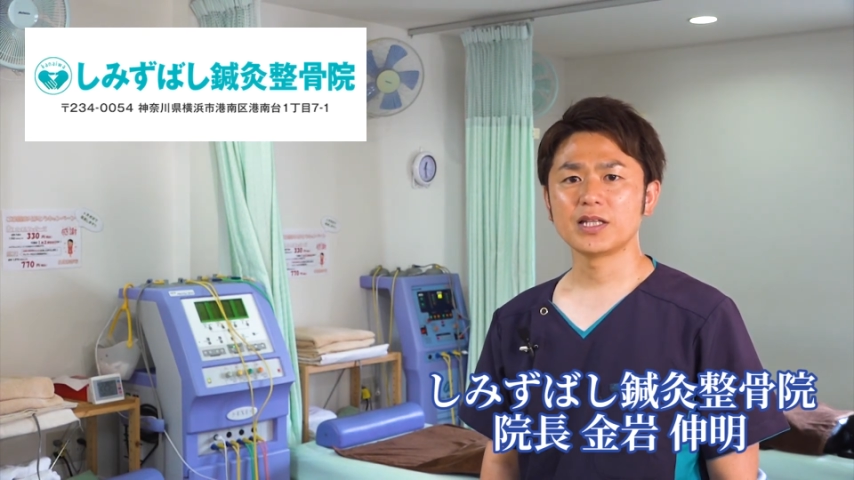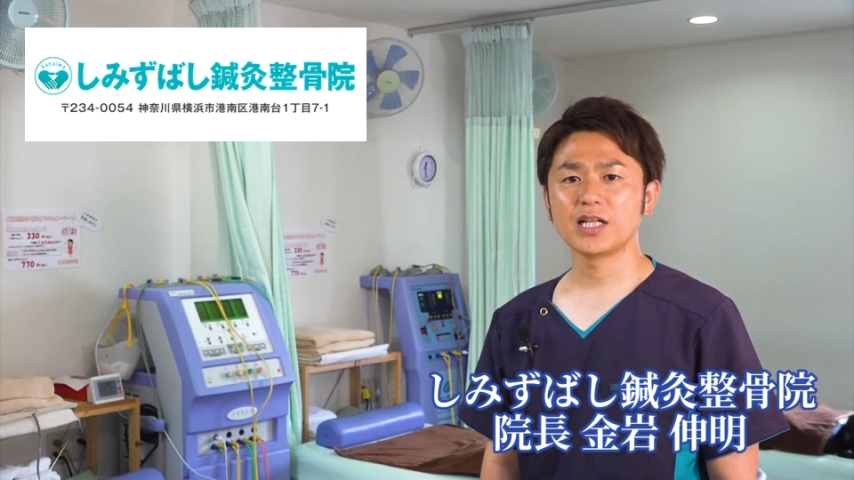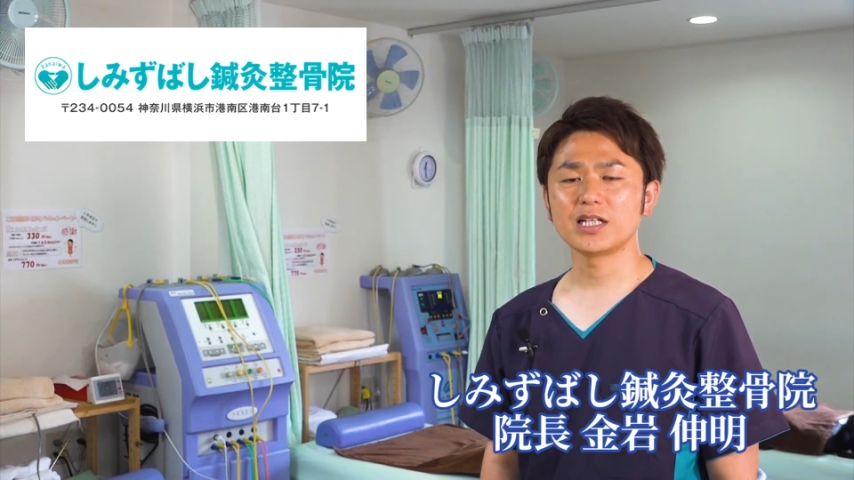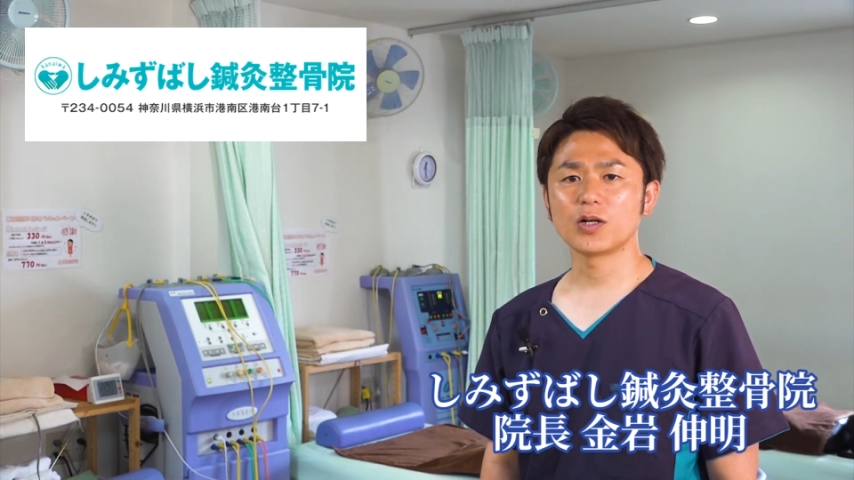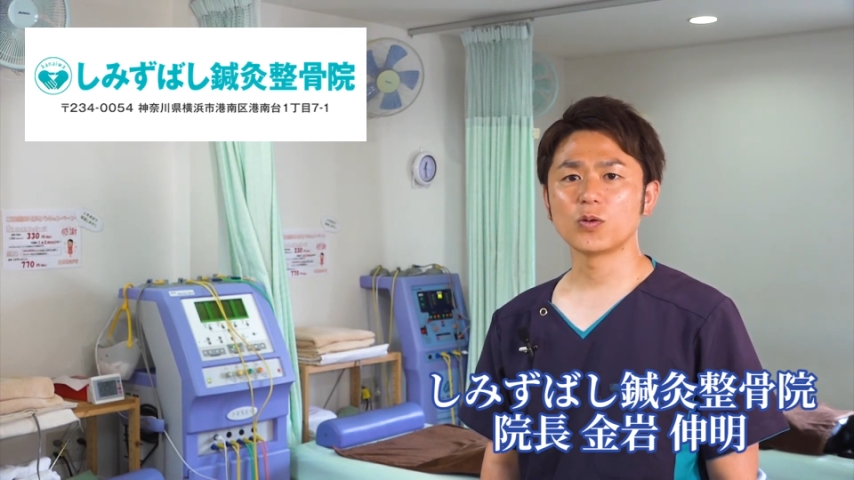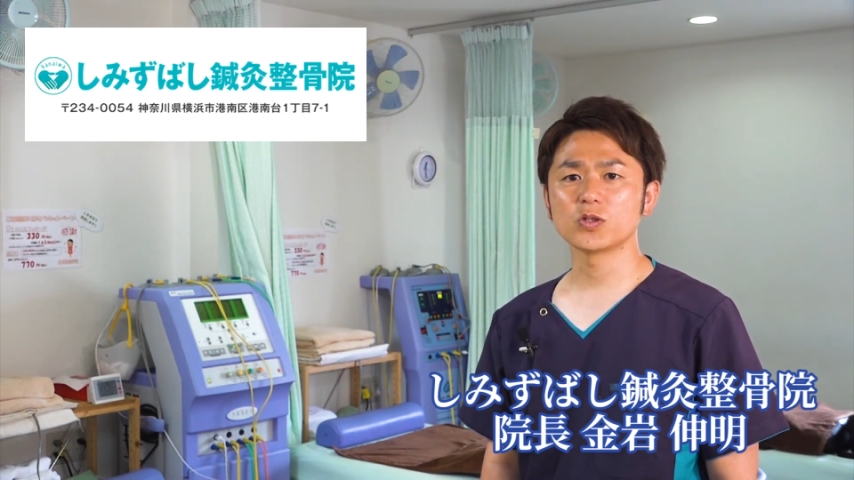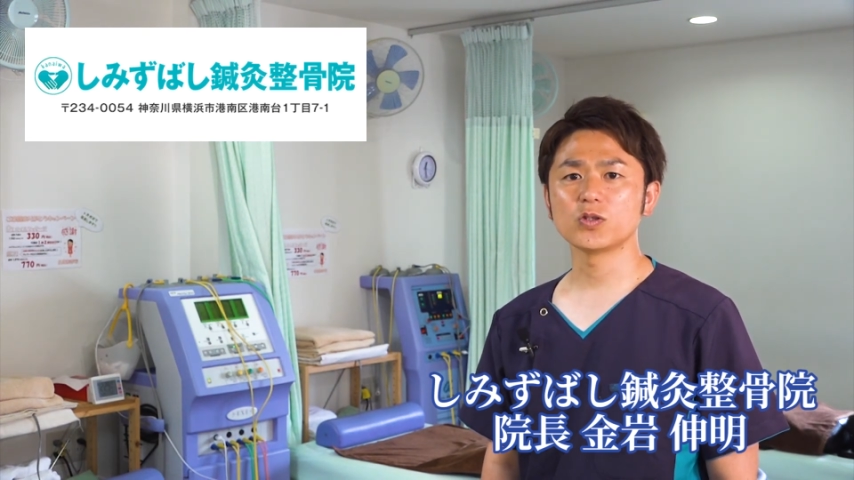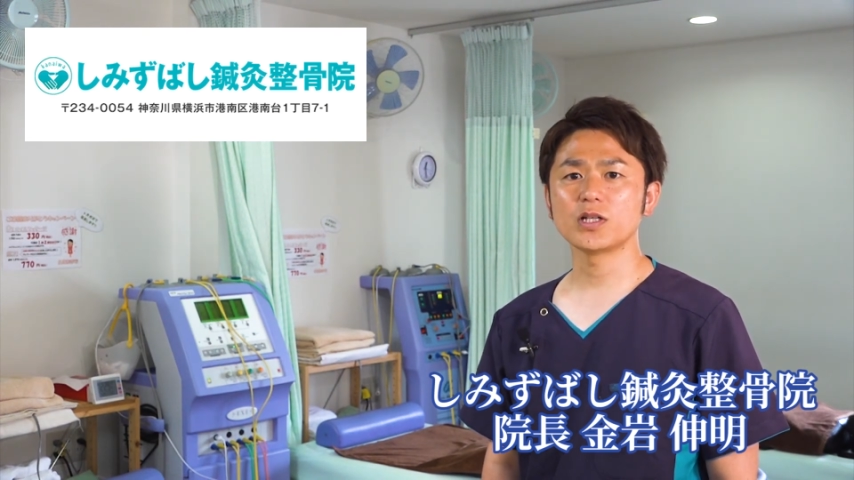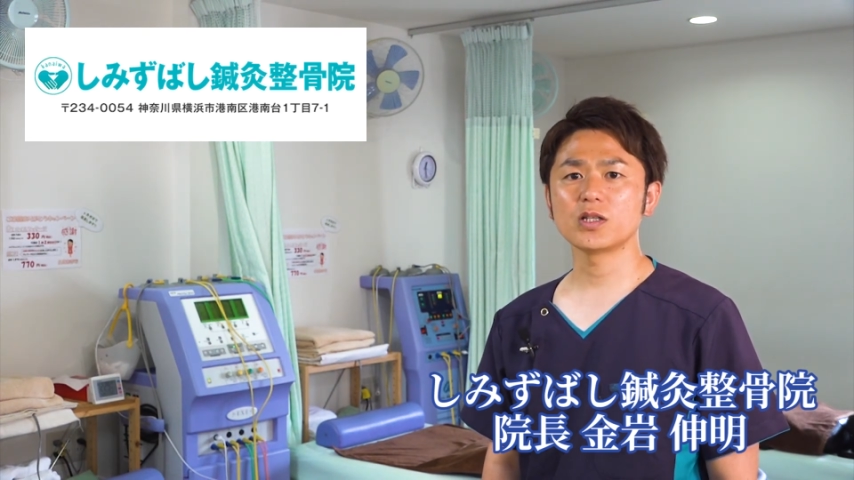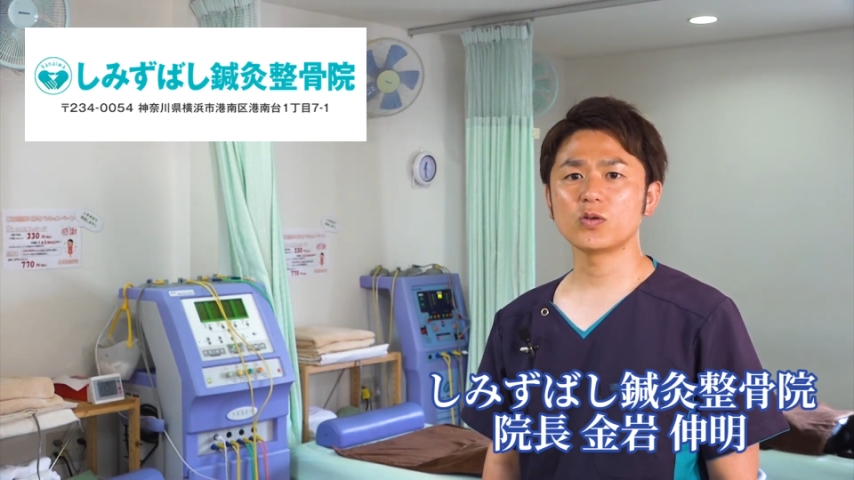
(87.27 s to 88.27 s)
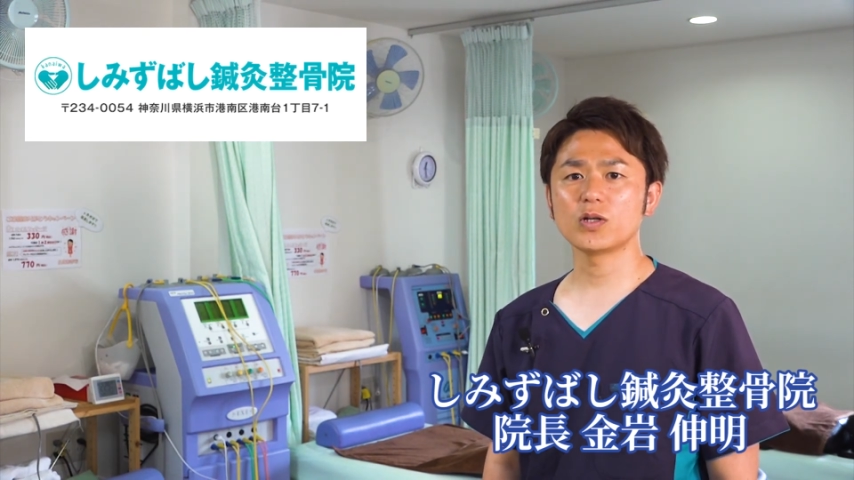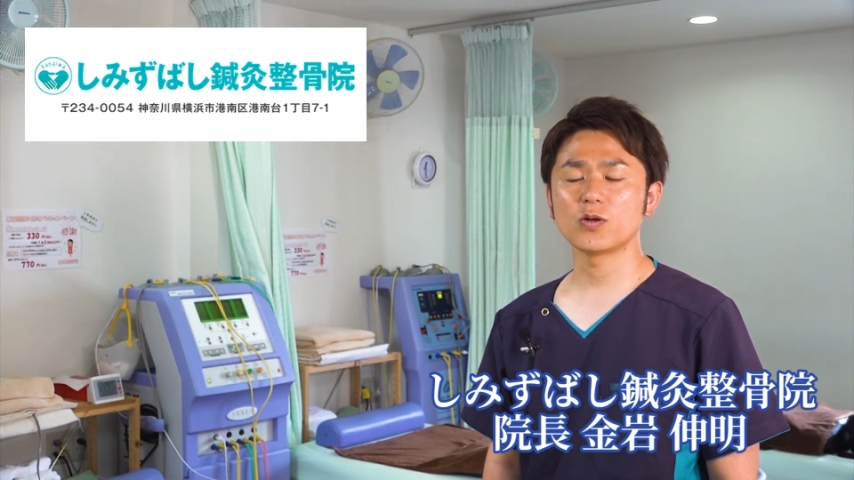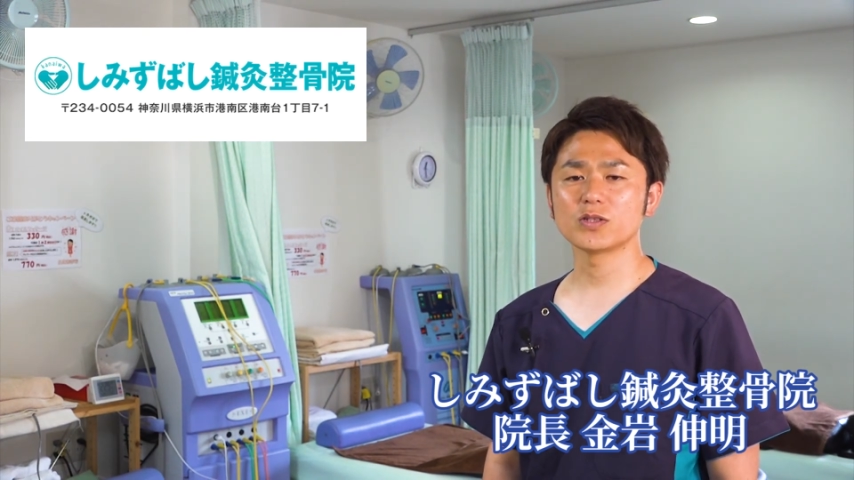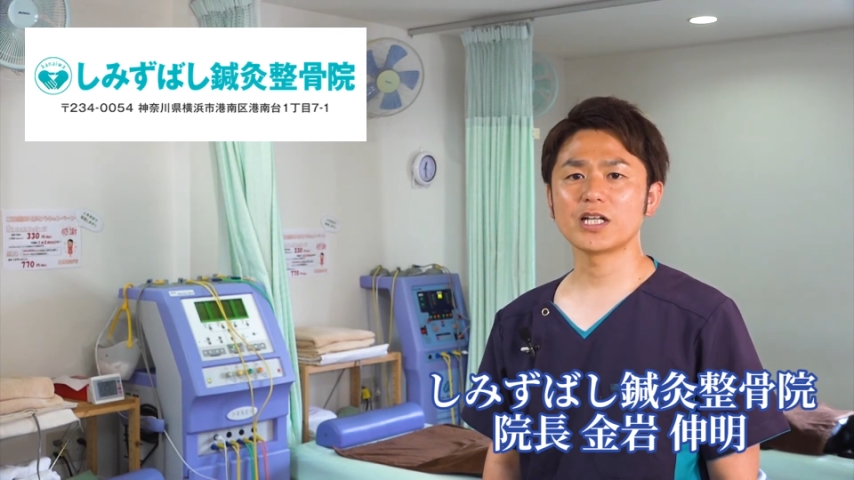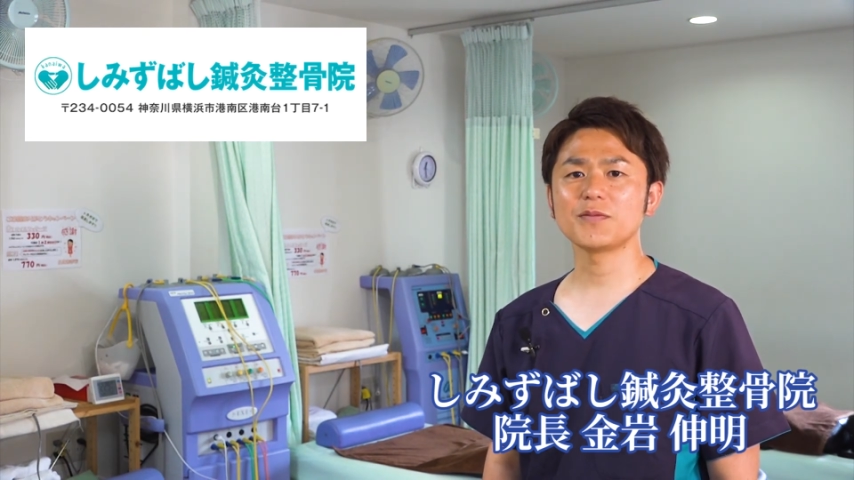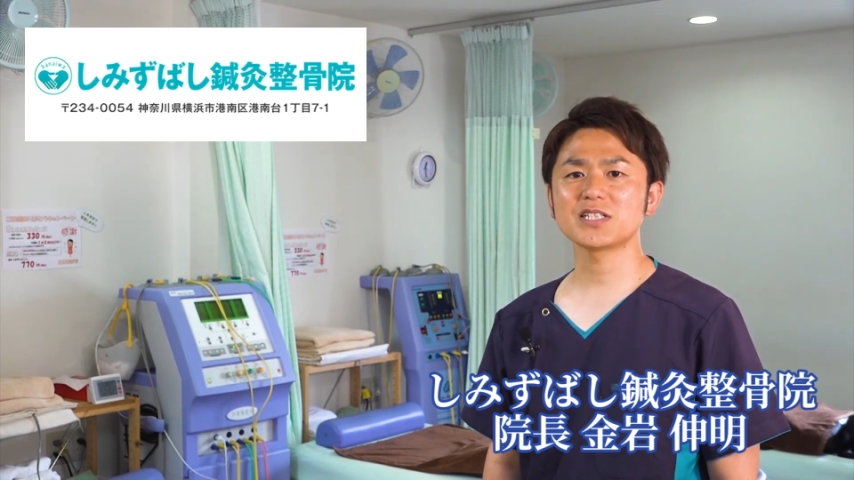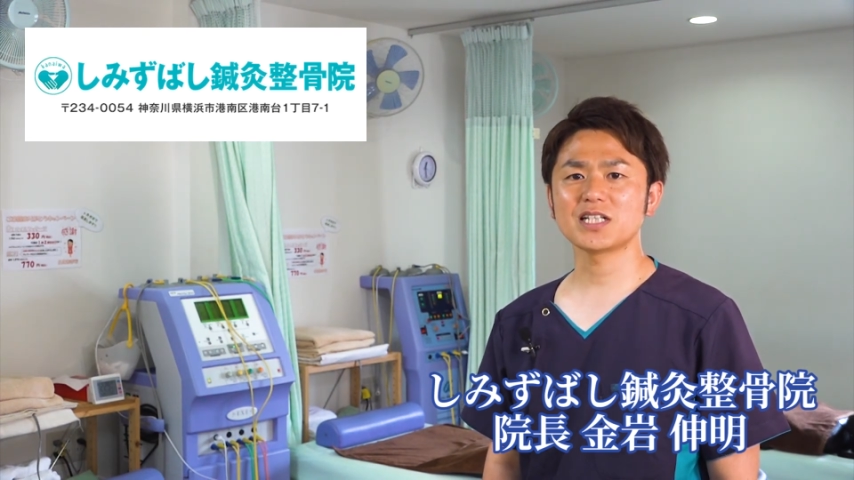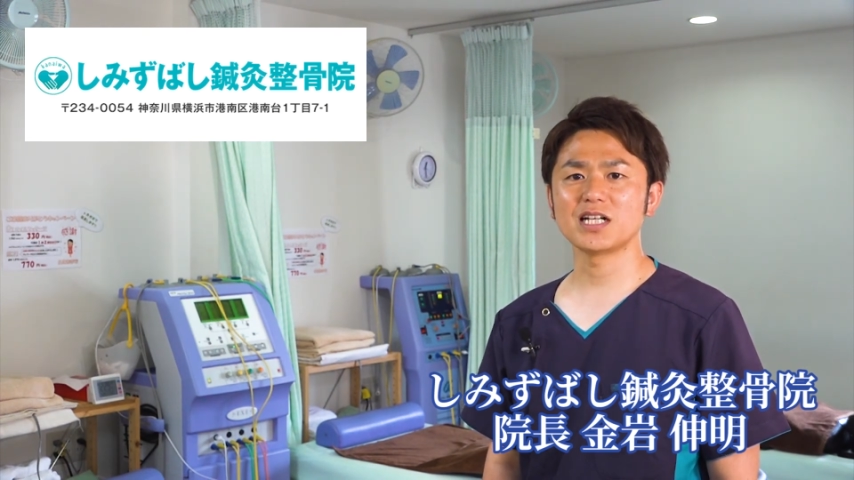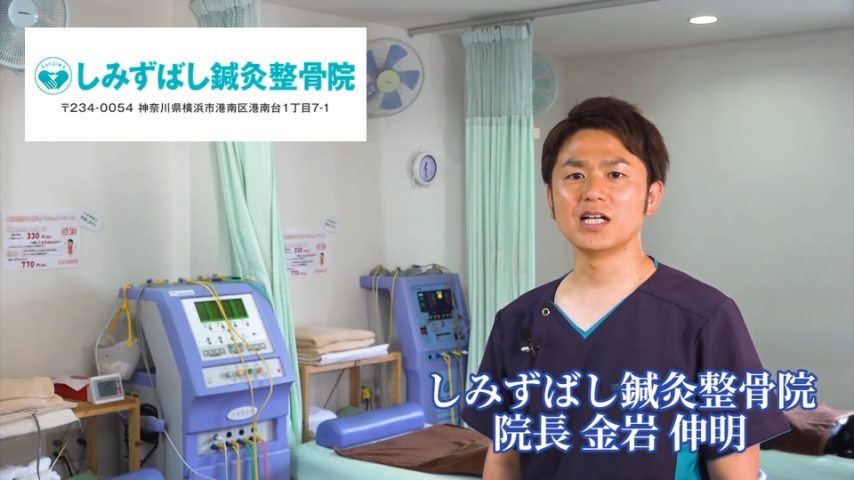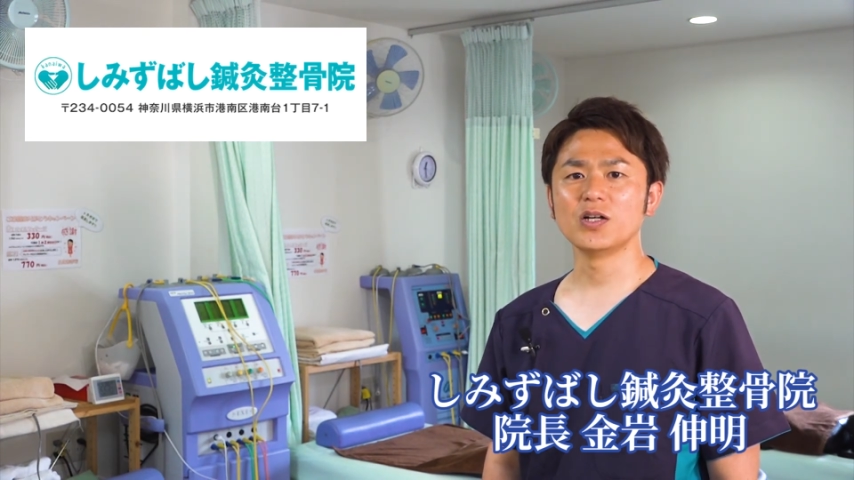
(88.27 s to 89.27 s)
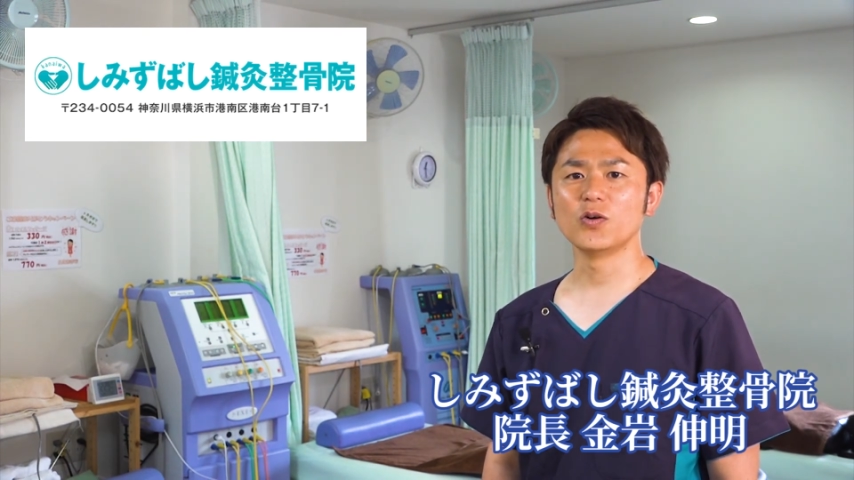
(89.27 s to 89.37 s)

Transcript: 何かご相談等がございましたら